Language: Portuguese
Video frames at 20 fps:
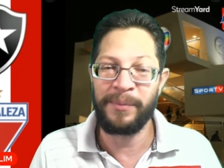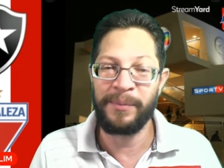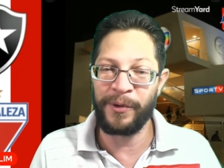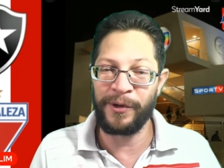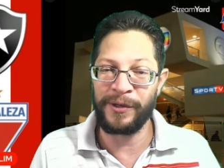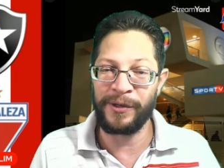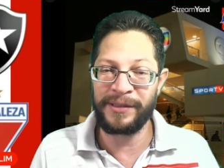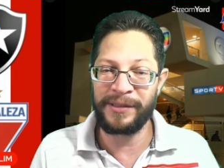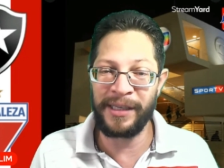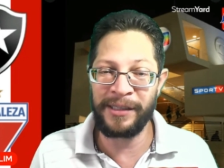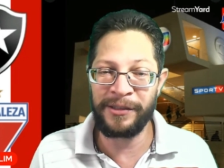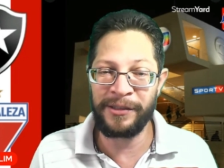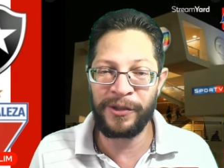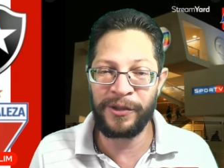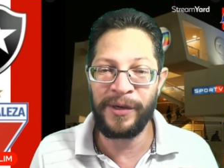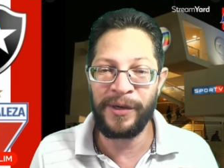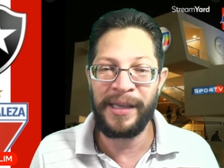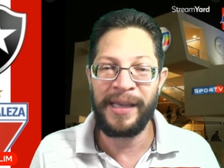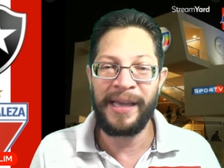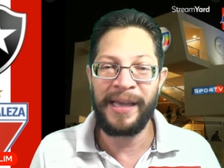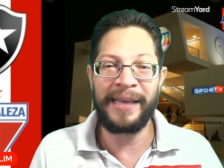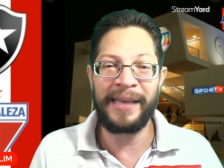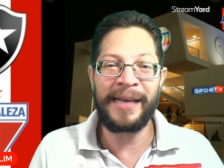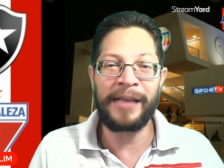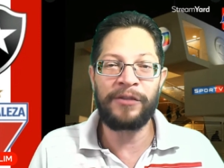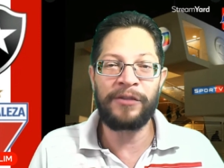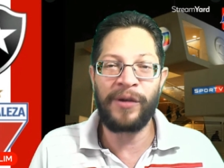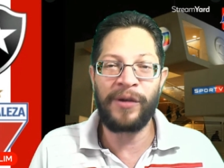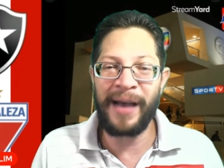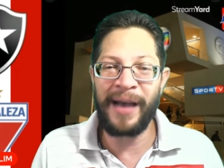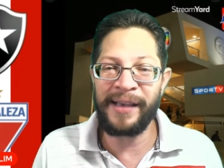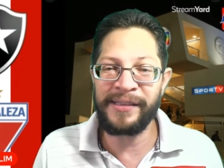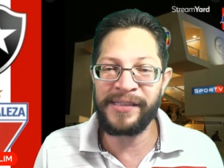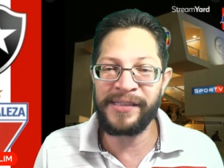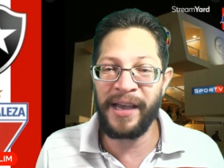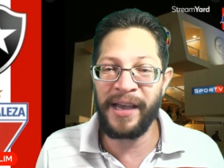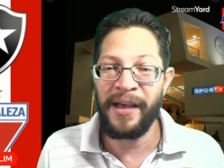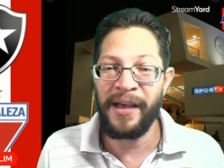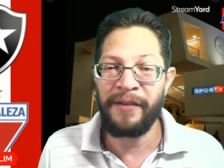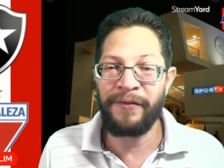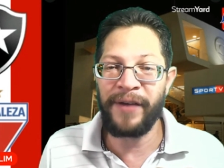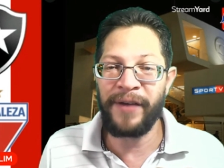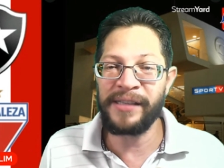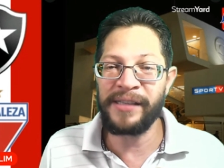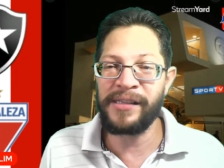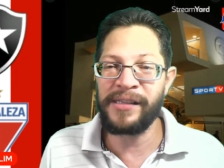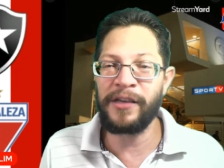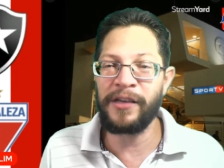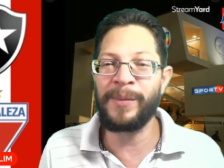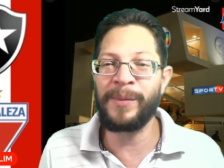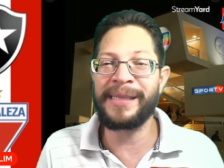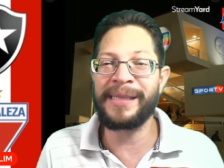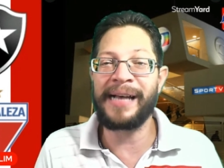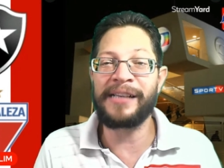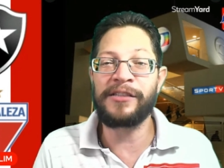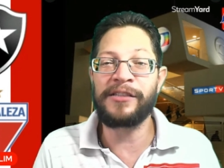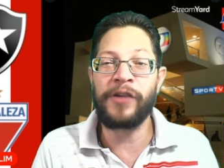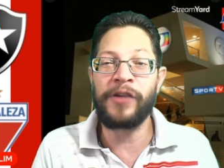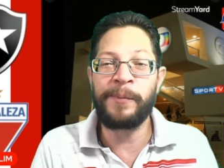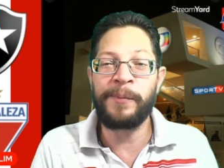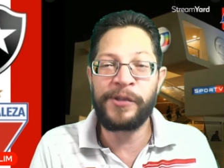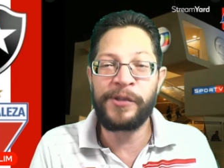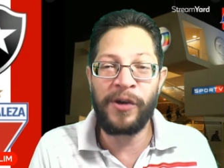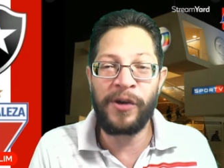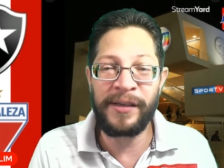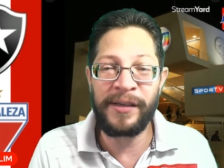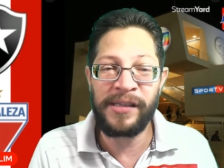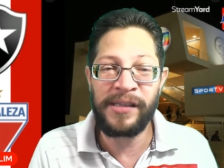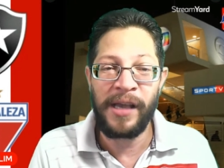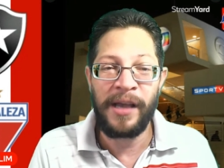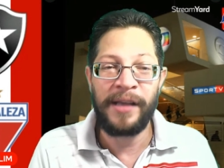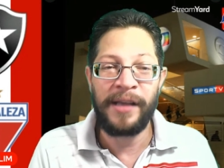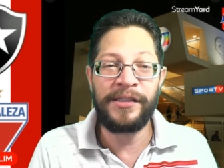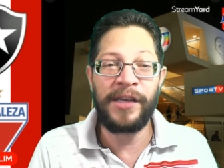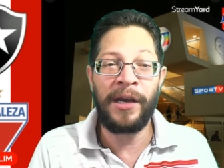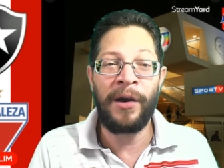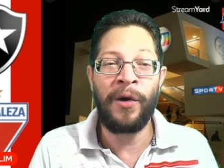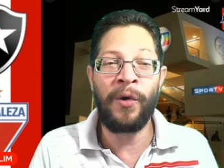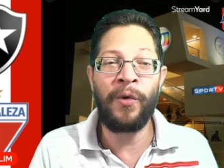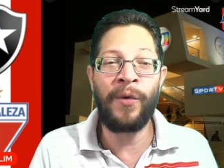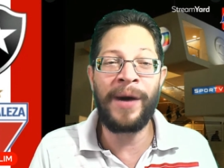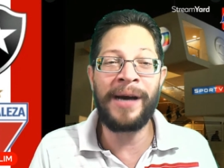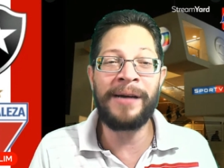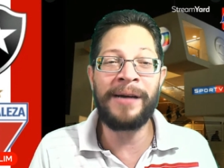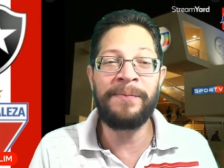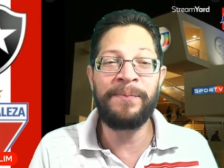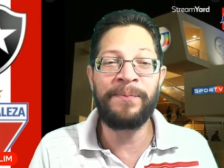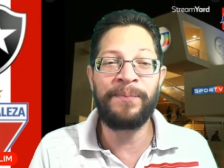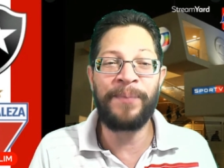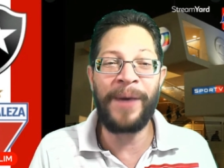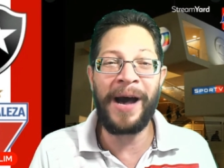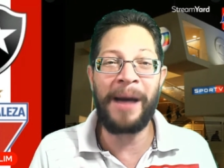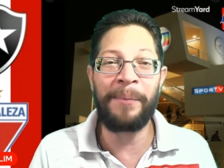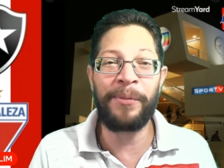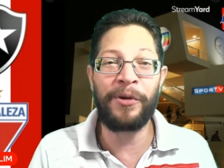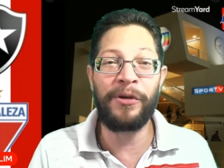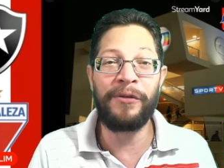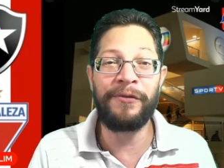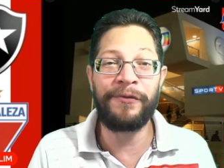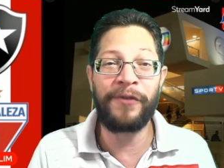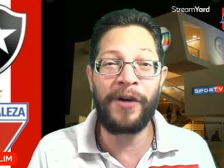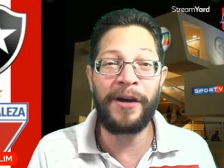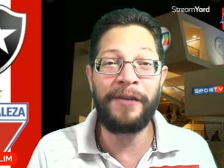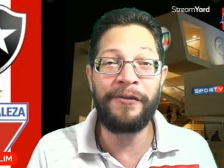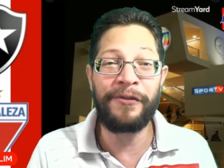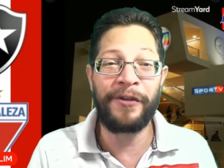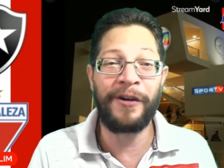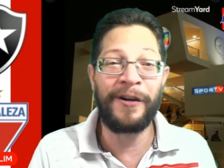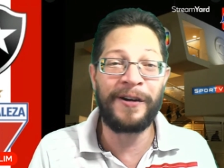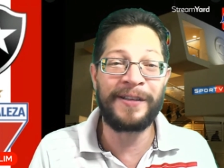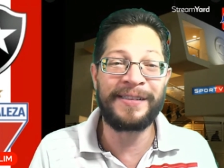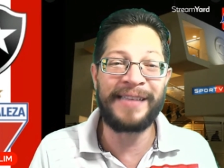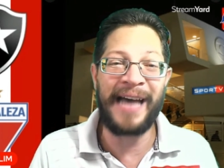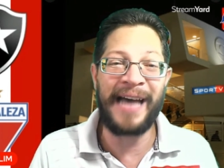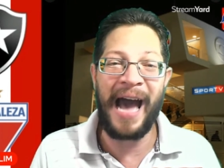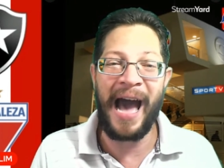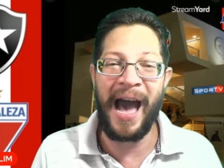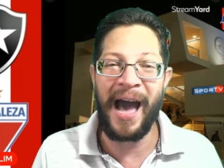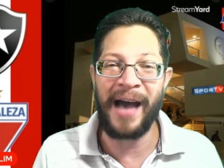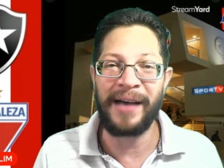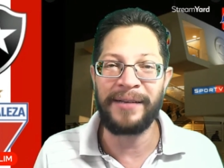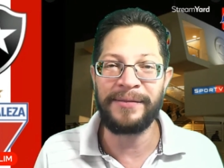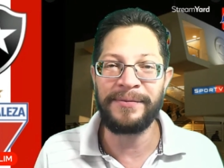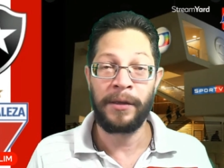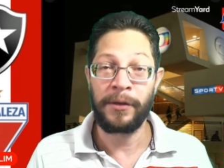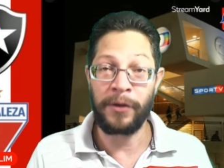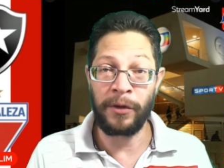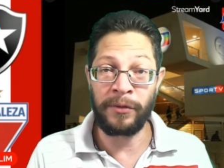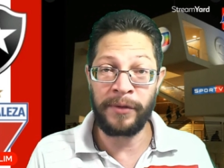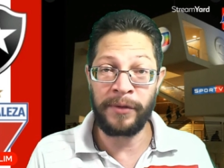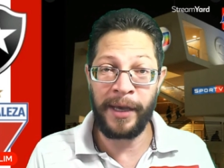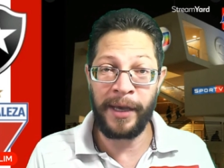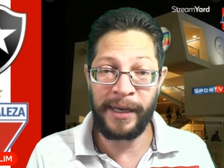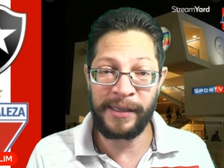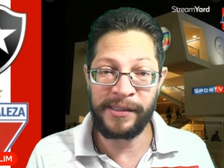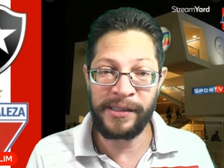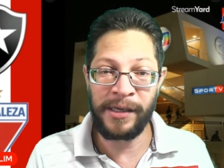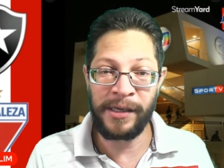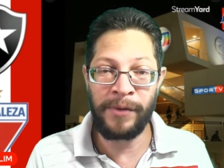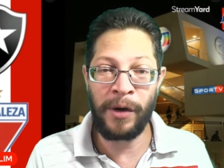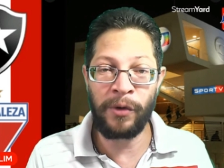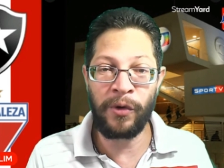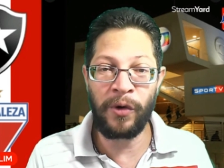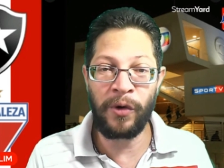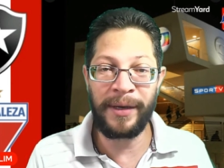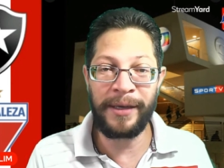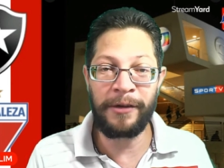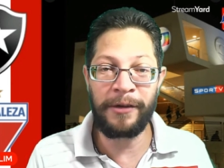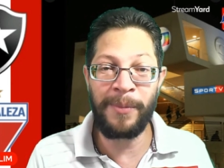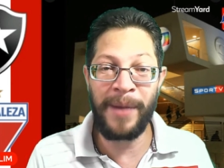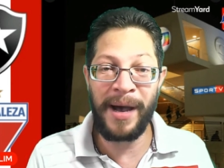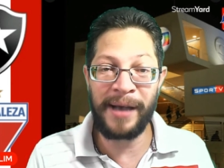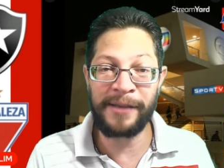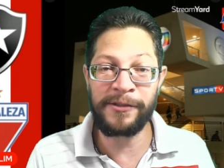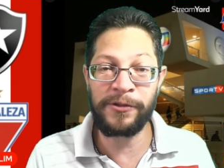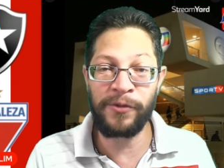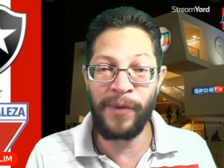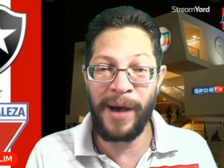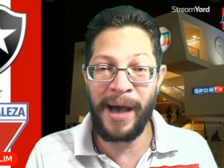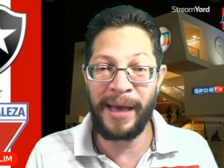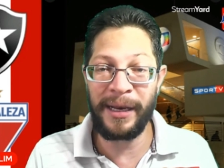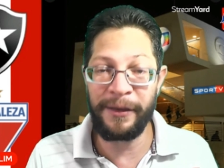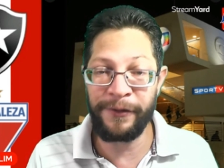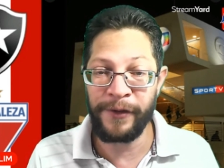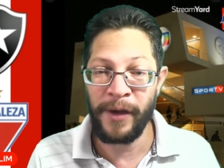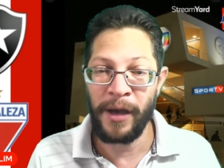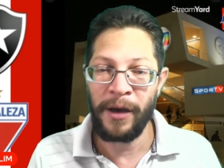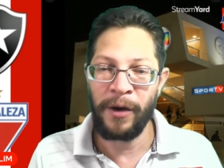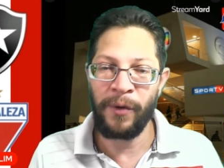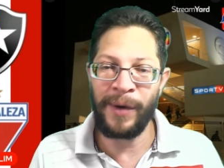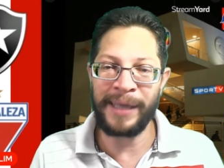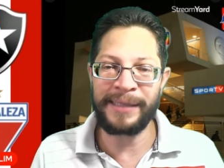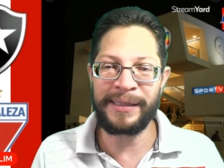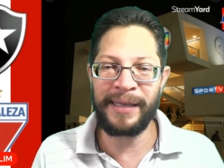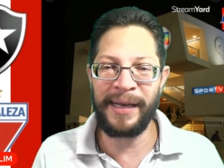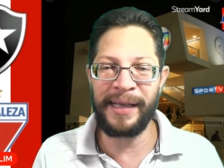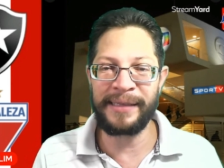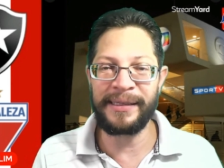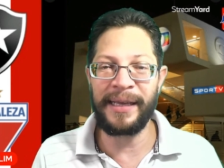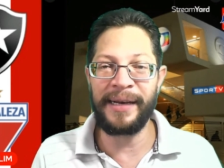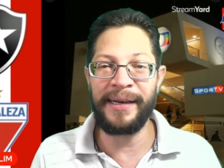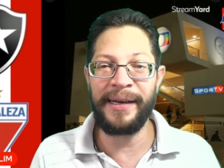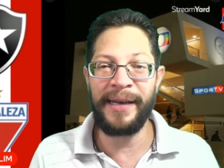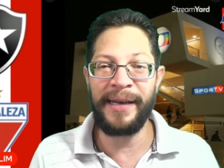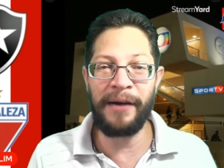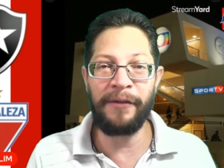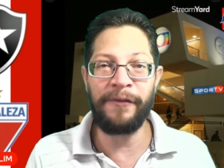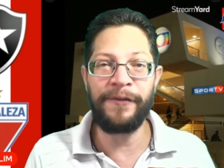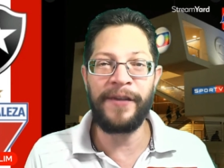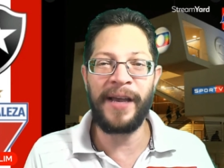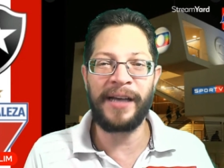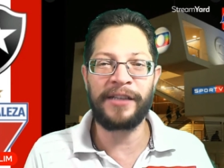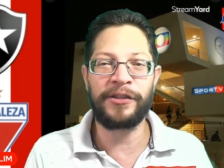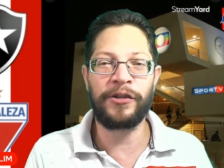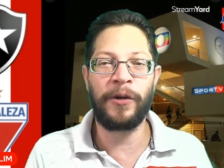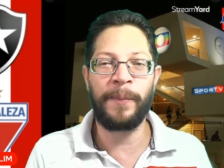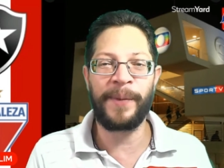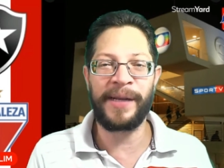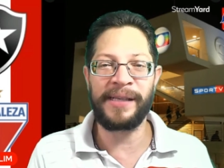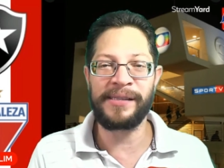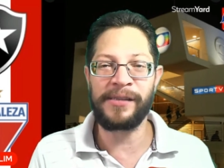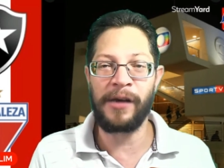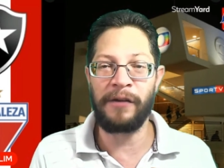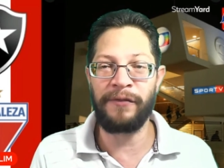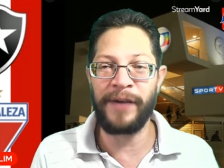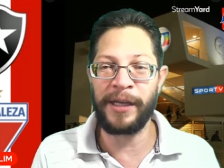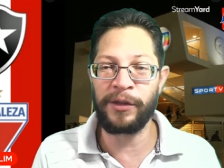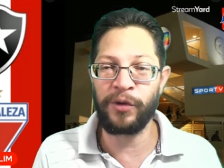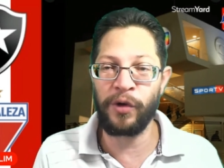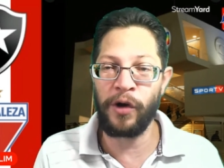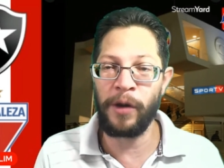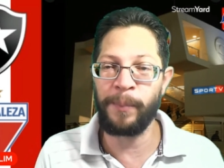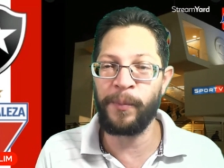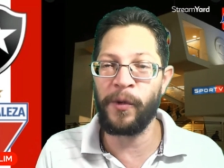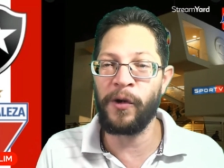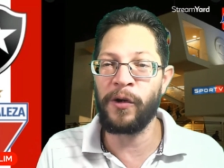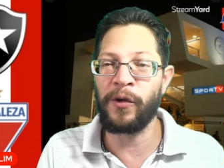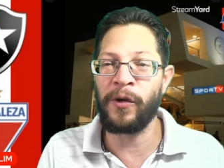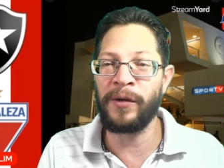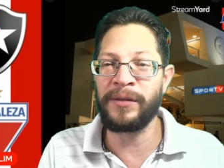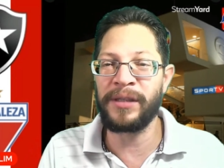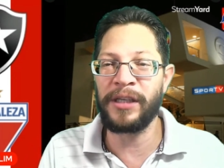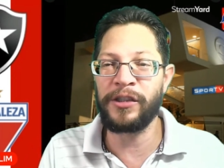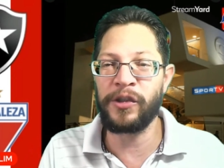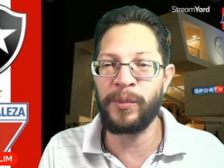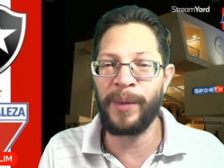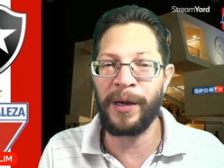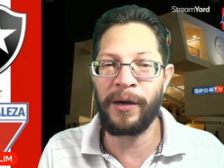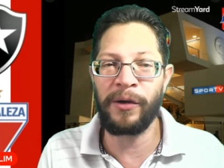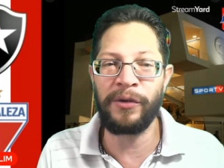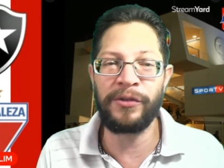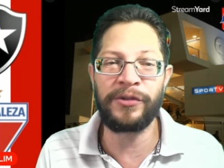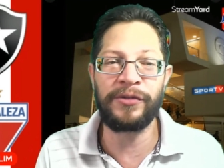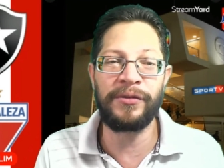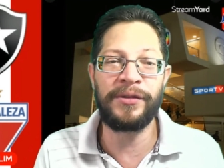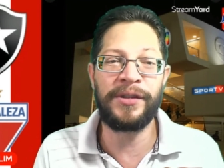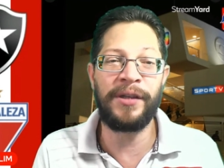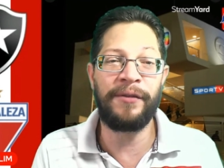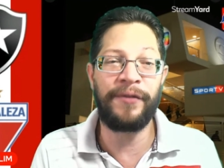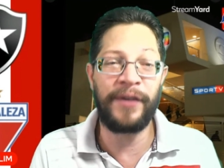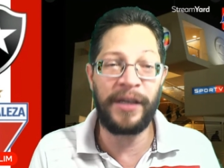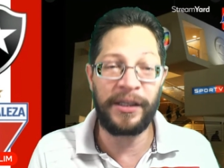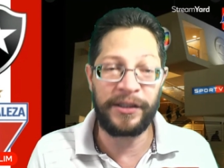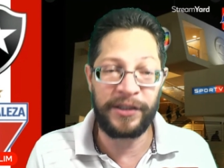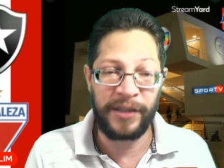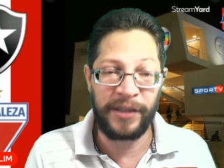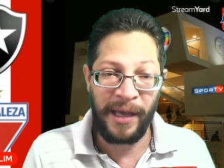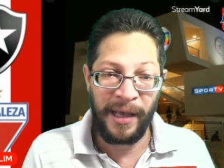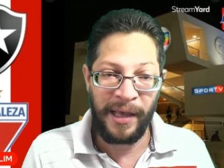Portanto, Renato Kaiser vai ser uma das opções de Juan Pablo Voivoda. Com relação ao goleiro Max Wallace, o atleta não viajou para Salvador por conta de uma conjuntivite.